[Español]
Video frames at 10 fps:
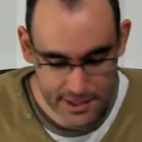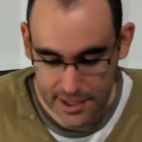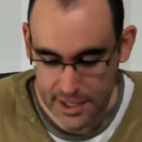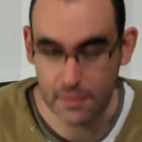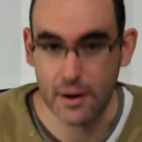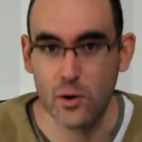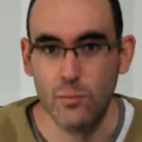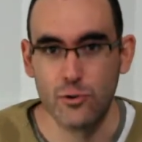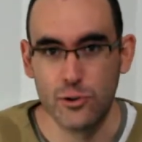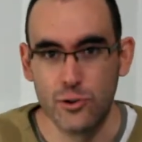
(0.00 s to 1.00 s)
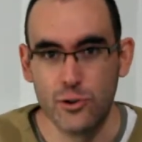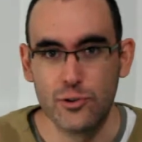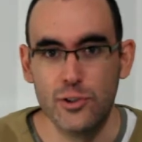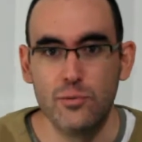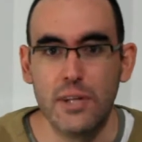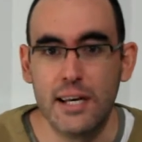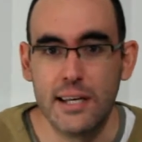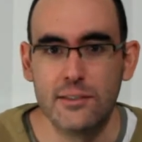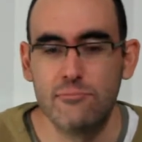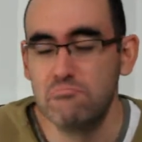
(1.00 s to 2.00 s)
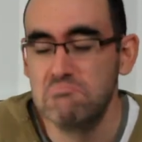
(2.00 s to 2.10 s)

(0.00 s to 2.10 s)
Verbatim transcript: quería hablar con vosotros de una,